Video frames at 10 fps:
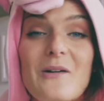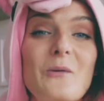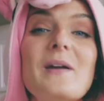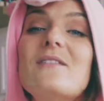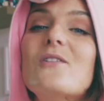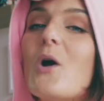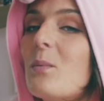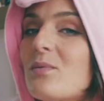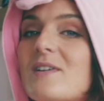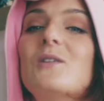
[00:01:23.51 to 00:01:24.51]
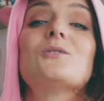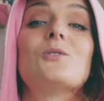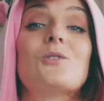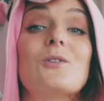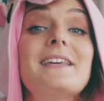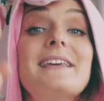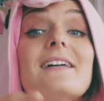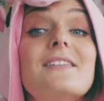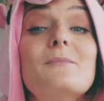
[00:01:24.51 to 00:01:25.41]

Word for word: Weaver pouvait l'entendre 15